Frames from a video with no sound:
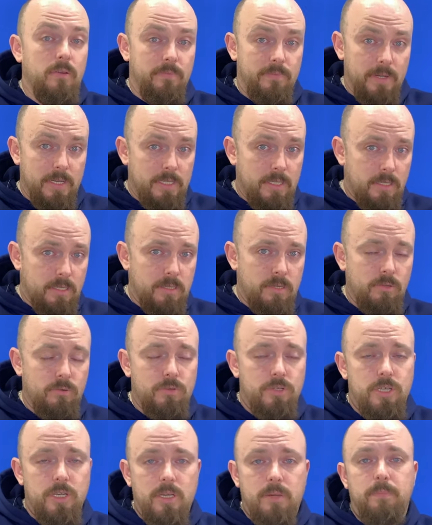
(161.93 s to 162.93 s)
В этих
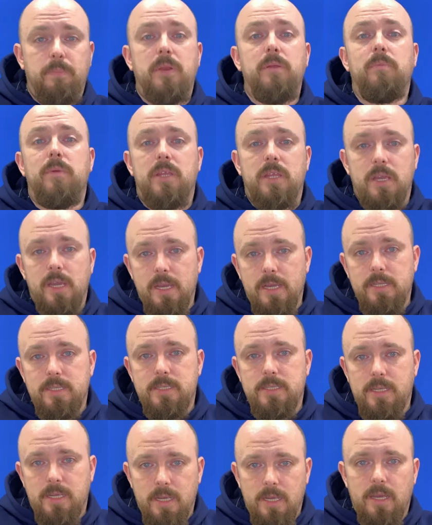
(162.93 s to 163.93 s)
случаях
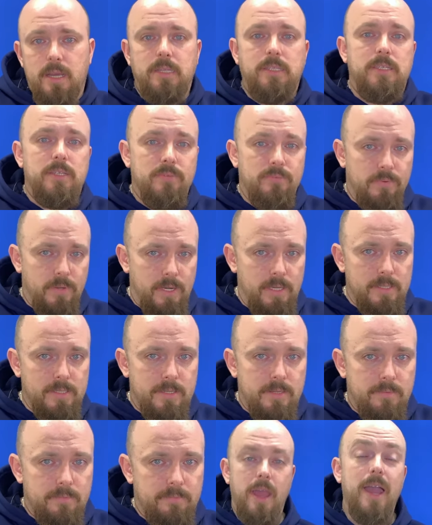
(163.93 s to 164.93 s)
применяется антифриз.
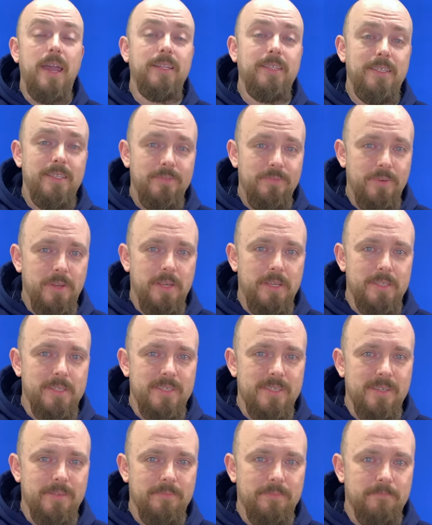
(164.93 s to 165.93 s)

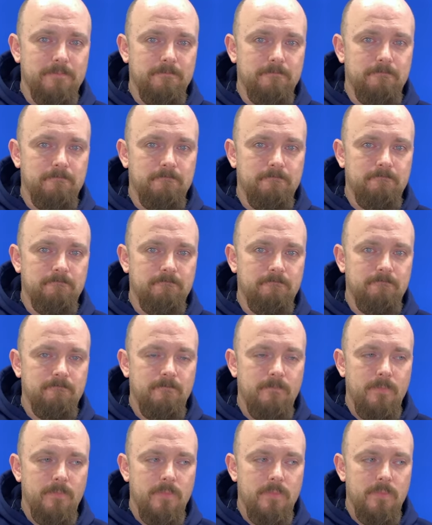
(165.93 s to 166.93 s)
Антифризы.
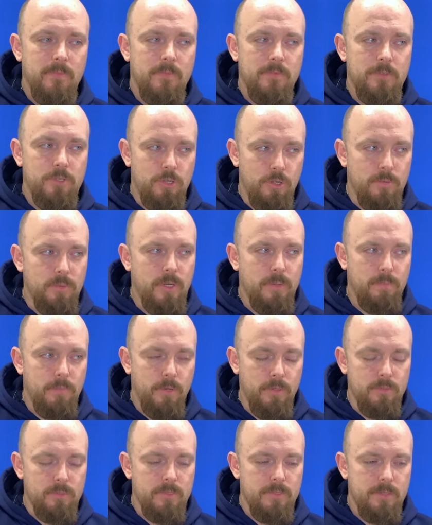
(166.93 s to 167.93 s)
В чем их
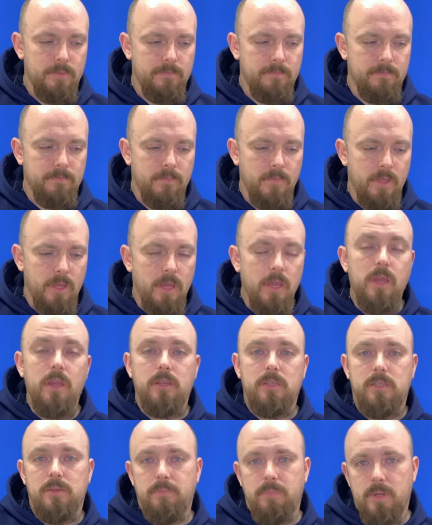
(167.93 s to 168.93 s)
плюсы?
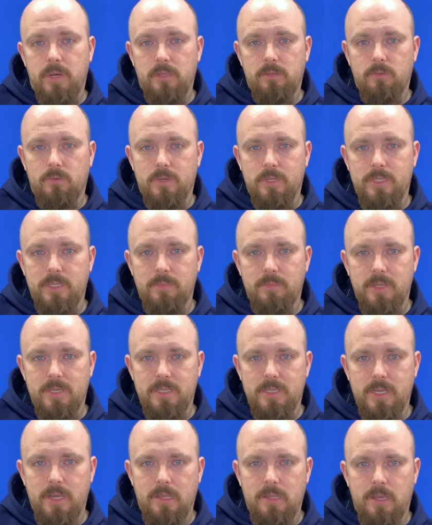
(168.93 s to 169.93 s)
Температура
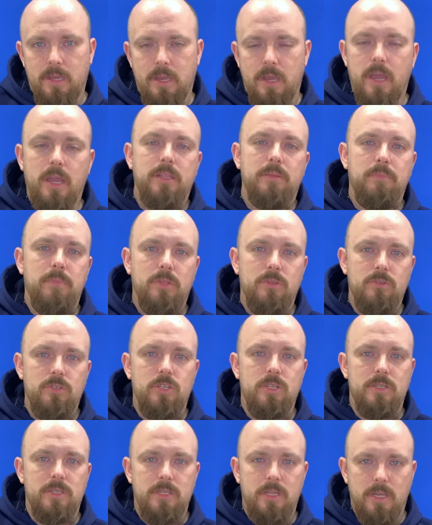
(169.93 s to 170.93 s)
замерзания от минус
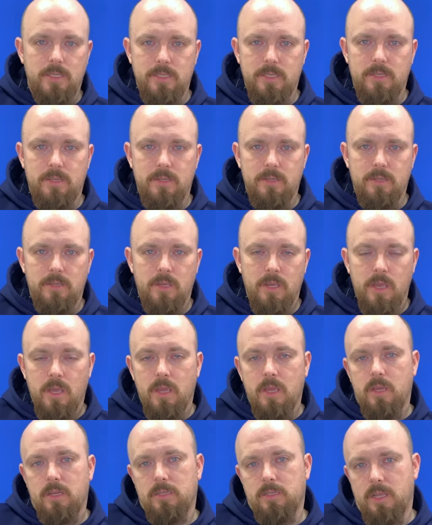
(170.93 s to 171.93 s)
16
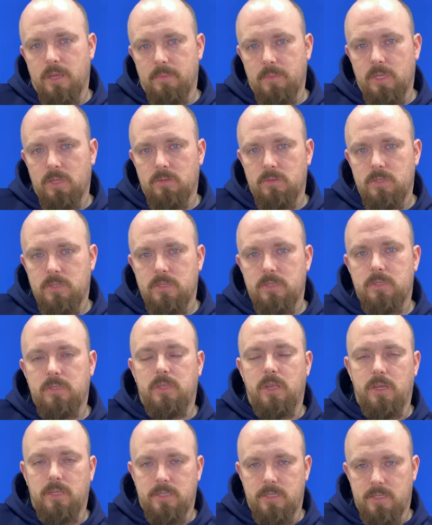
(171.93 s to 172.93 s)
до минус
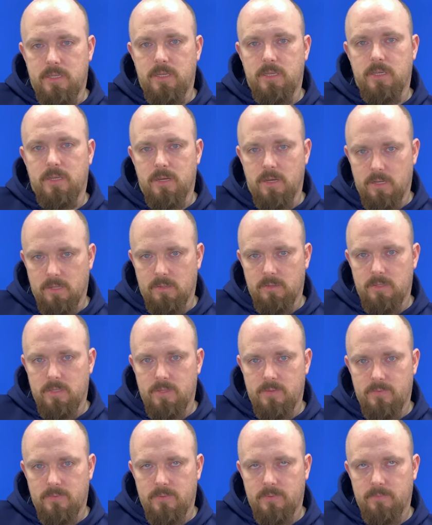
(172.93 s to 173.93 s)
30
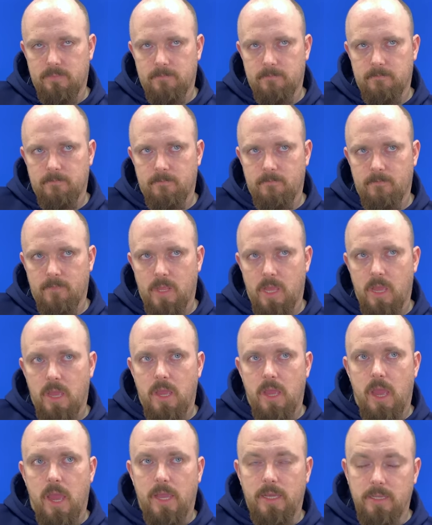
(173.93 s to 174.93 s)
градусов,
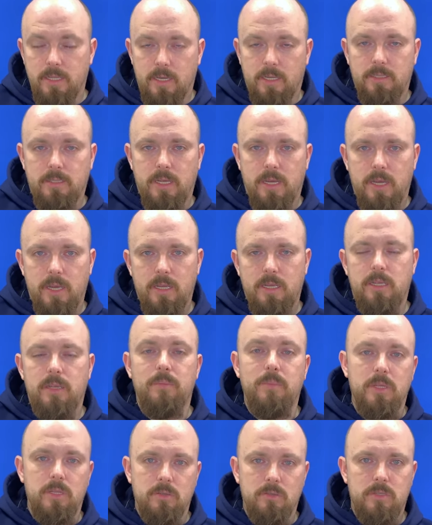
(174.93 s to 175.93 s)
а иногда и
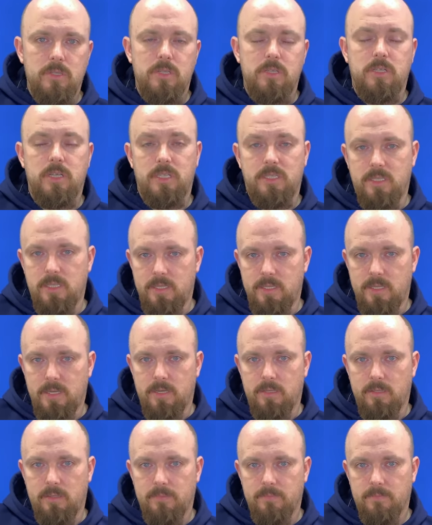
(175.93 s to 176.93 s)
минус
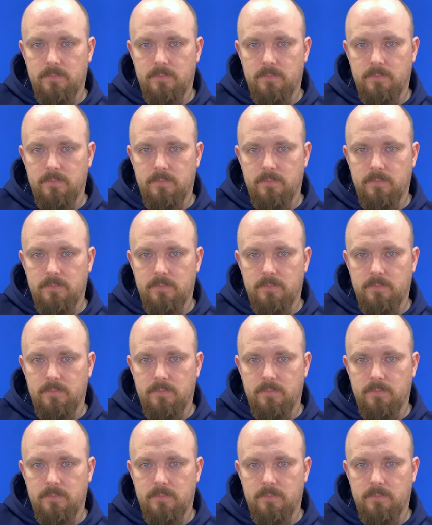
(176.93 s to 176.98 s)
60.